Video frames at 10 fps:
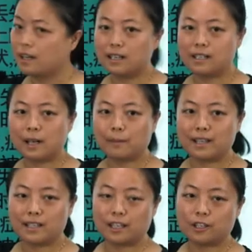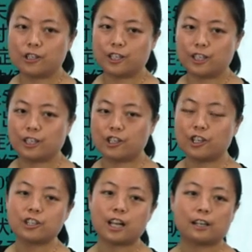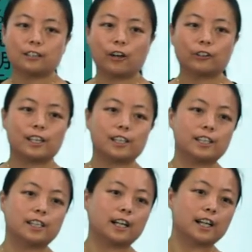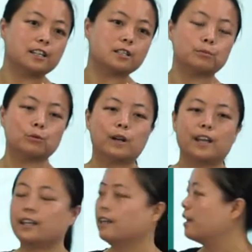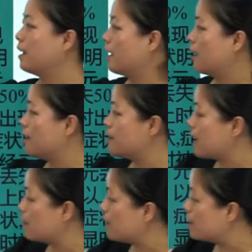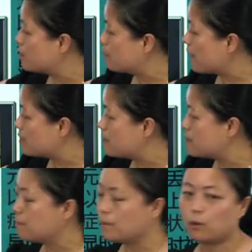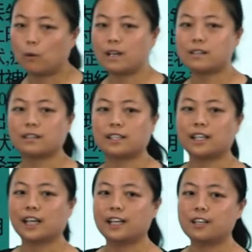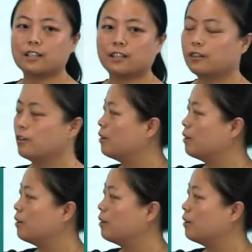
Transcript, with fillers: 上面这个是一个正常脑内的一个黑质部位，而下面是帕金森病患者的一个黑质。